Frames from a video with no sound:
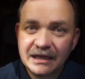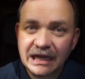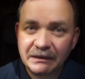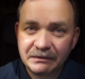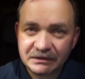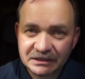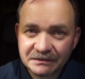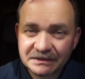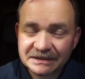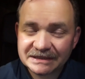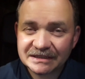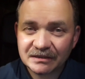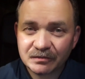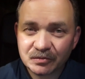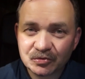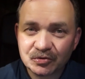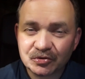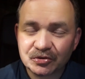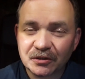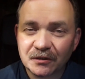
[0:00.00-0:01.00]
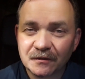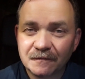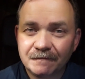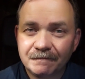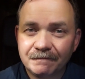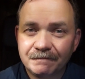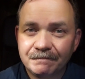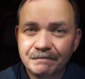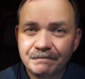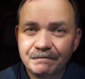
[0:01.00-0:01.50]
A potem jest za późno,
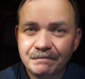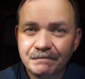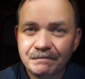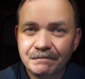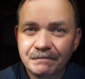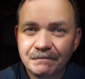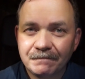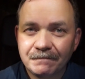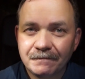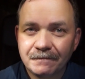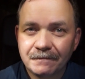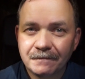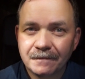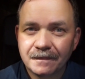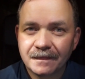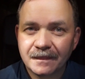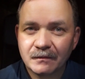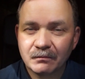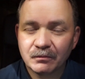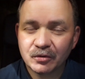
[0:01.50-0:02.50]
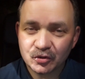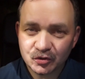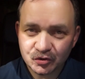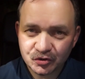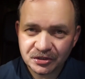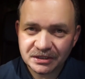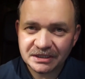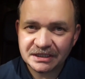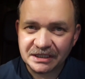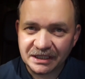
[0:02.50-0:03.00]
bo
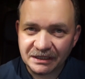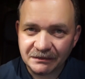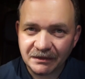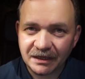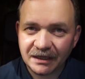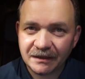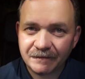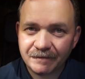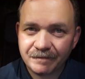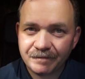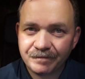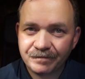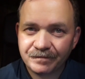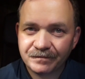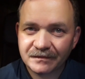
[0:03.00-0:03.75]
już ich nie ma